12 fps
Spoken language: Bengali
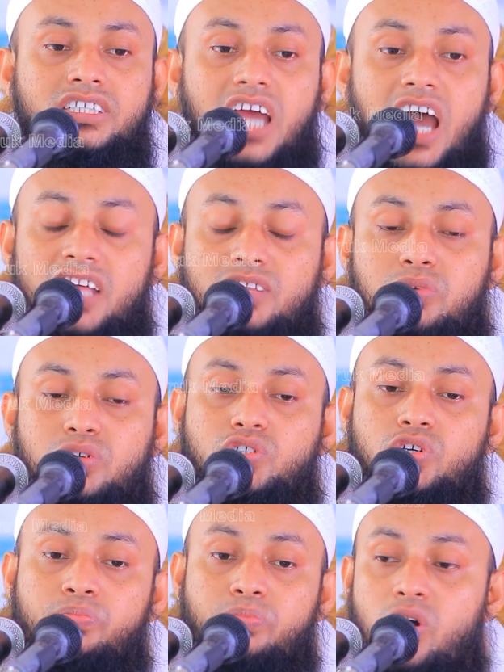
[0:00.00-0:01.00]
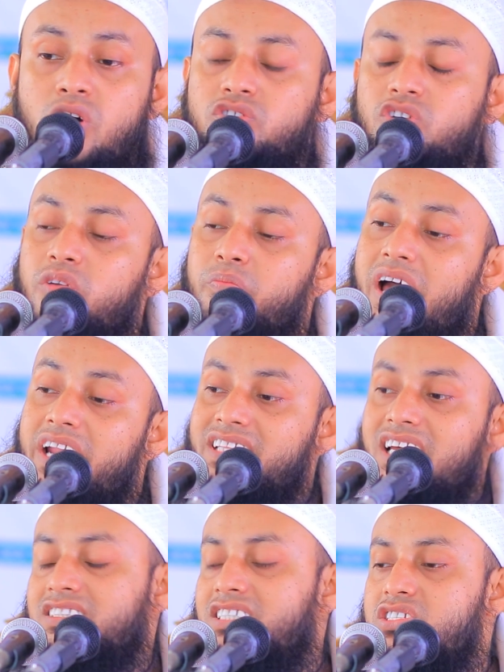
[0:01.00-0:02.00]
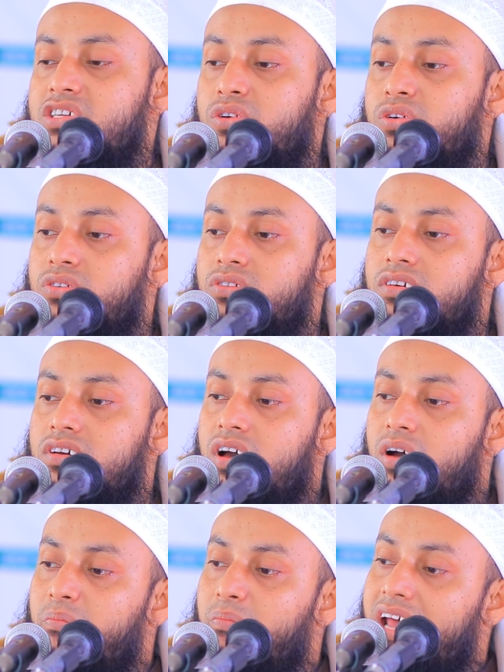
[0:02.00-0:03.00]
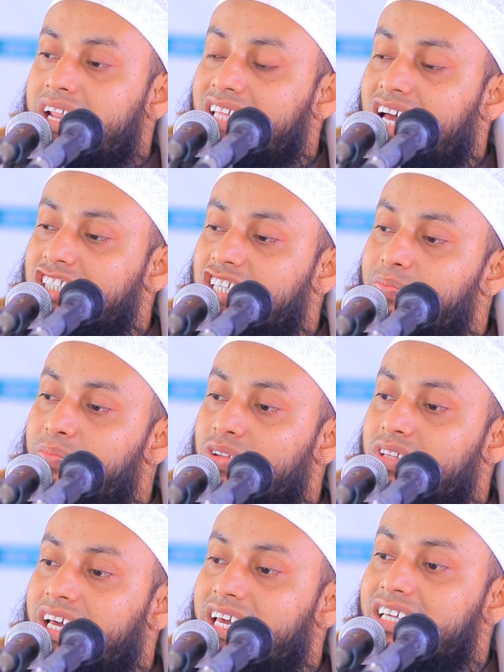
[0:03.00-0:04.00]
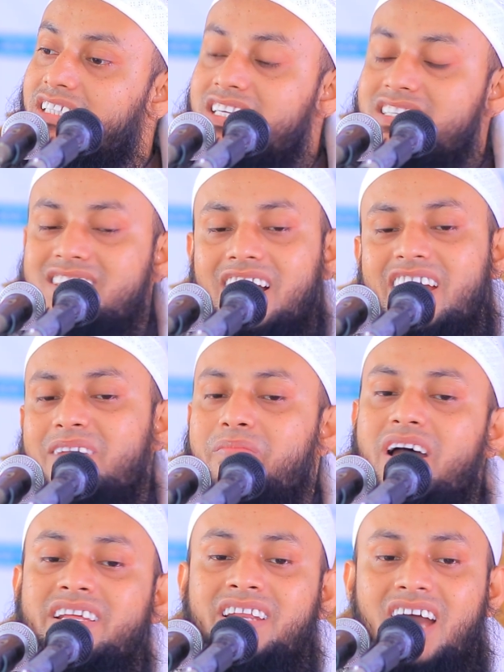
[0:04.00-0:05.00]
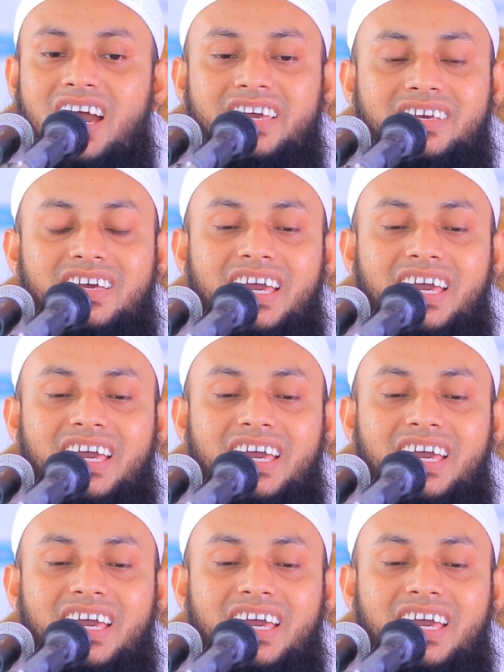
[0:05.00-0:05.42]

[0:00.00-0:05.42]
সাত বছর পর যখন বাড়িতে আসতেছিল বাড়িতে আসার পর দেখে সেই জায়গায় আর বাড়ি নাই